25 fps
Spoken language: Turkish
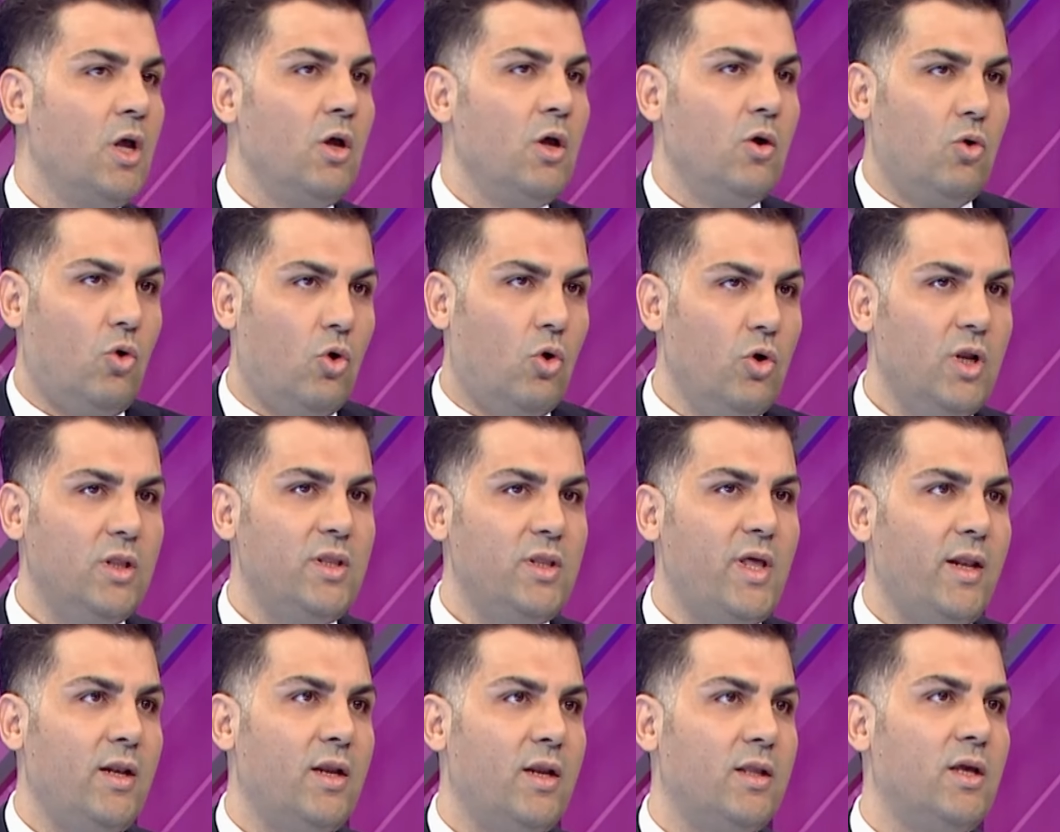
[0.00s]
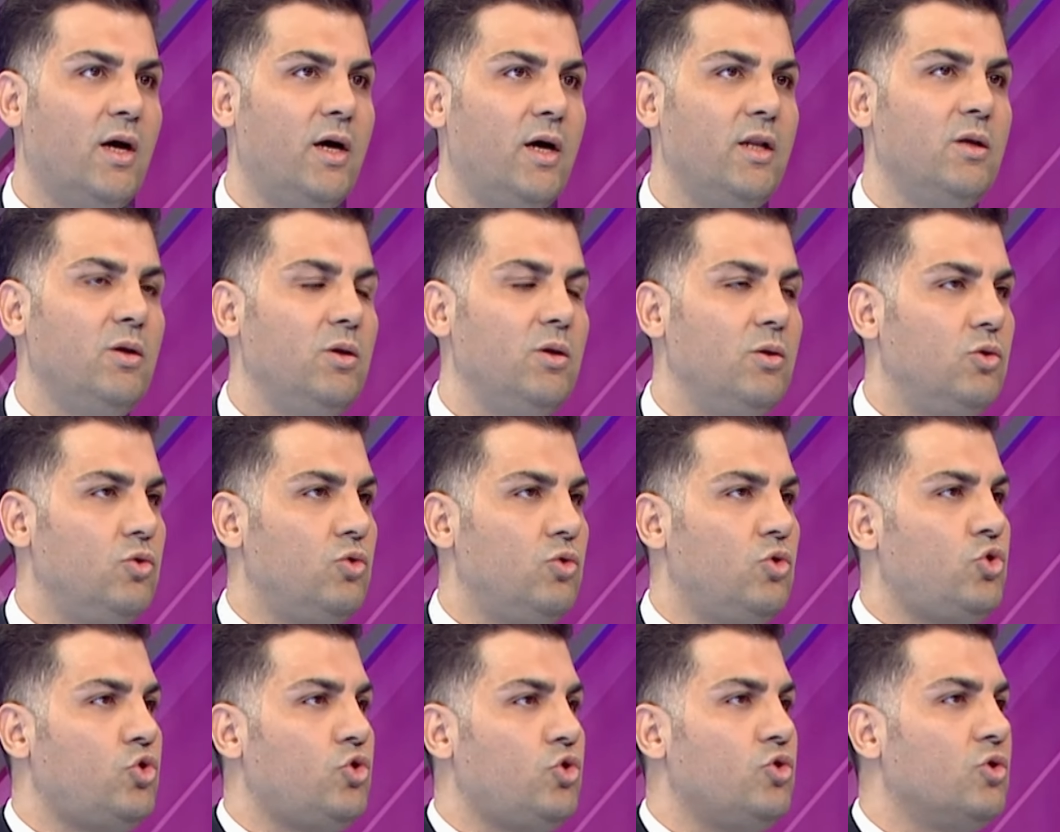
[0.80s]
Tabii. O nedenle de hani
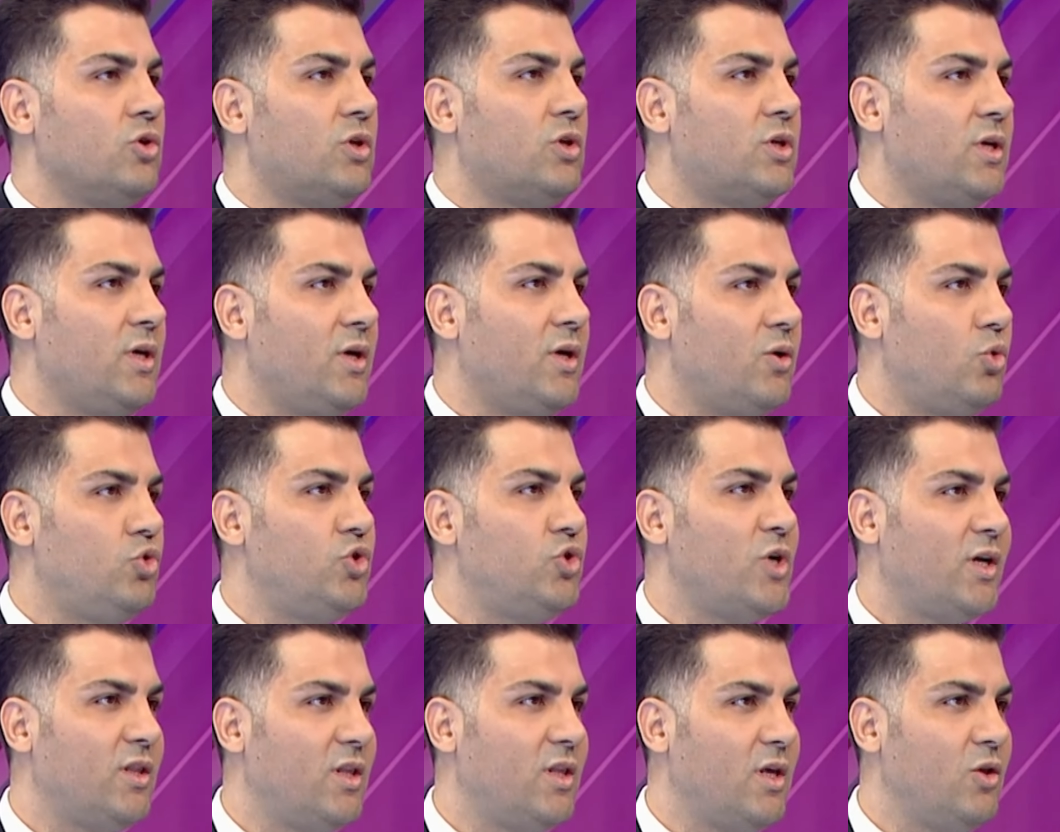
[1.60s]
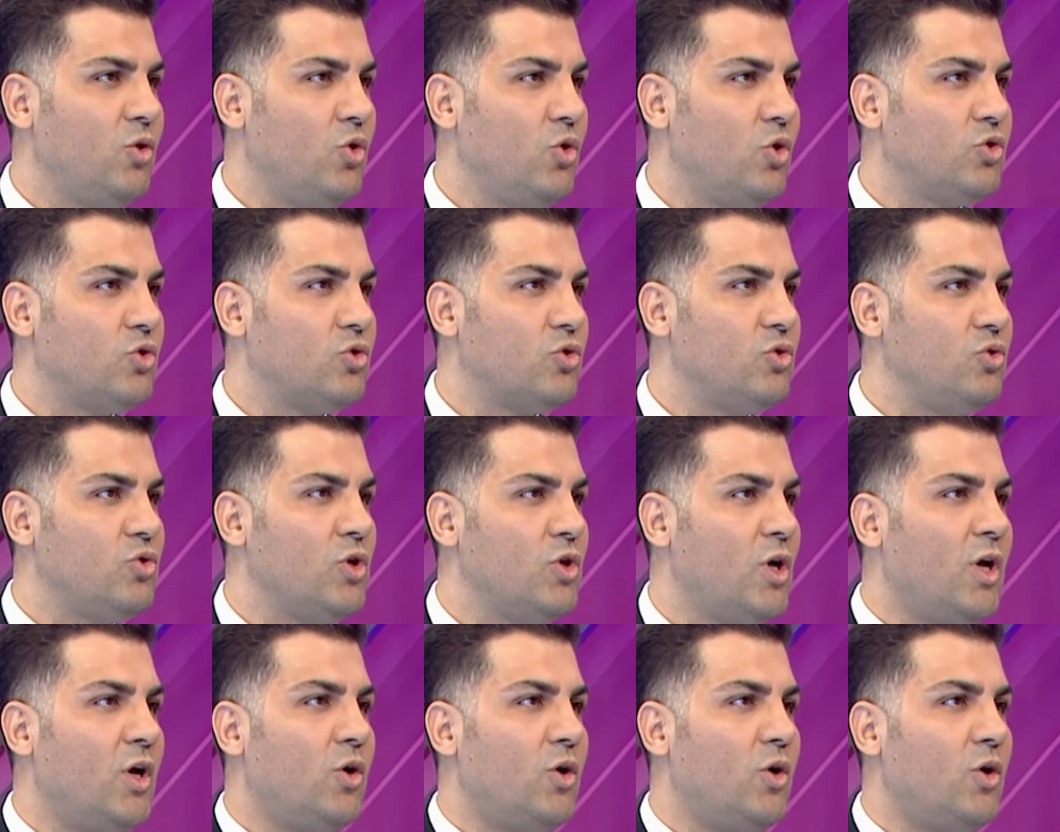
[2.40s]
düşünün ki uçakta gidiyorsunuz.